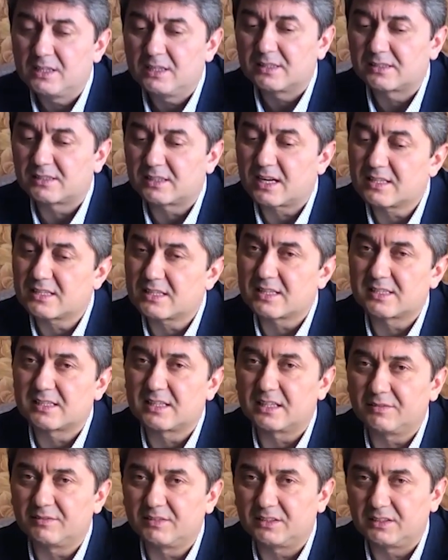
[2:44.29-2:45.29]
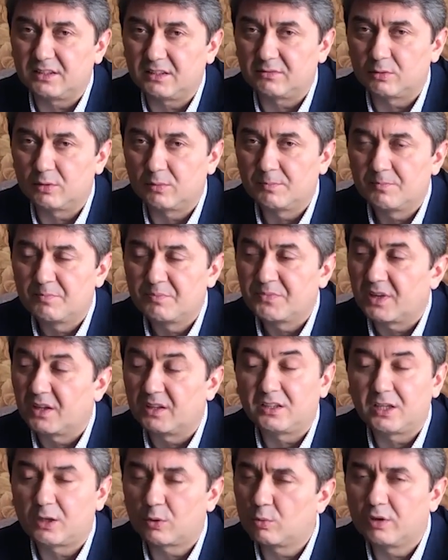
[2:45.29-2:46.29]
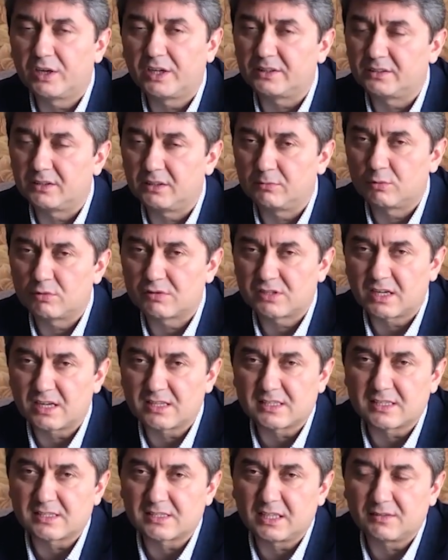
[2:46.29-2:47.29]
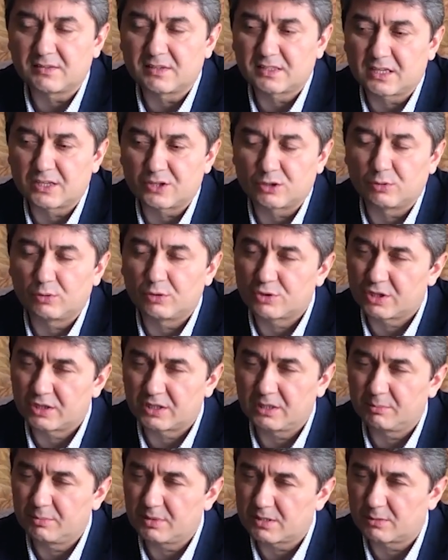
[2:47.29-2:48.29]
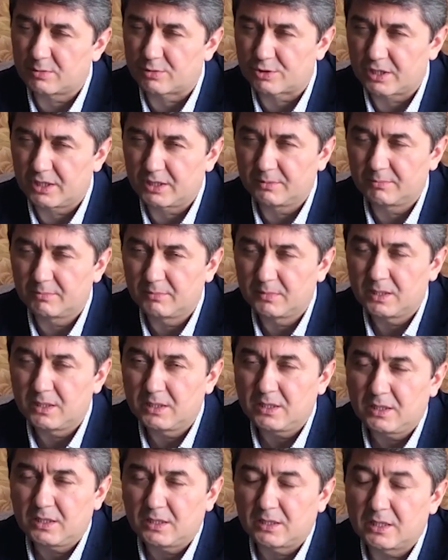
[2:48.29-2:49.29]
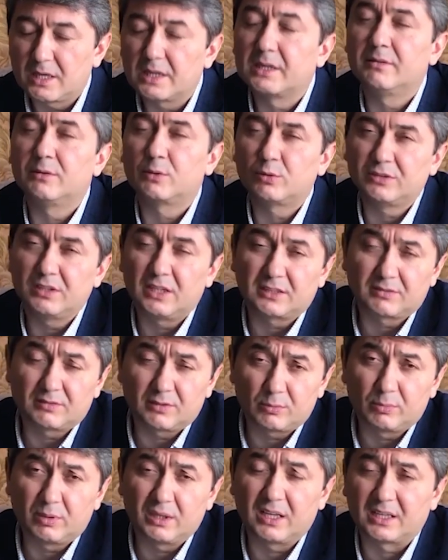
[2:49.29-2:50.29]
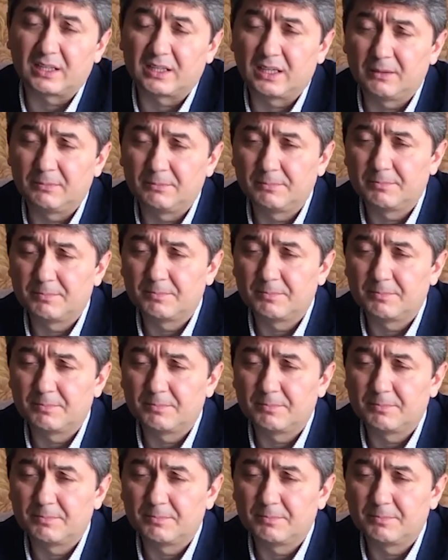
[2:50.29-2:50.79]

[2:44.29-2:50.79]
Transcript: сразу остановите его, не ругайте его, сразу остановите, скажите, доченька, послушай, я говорю для твоего блага.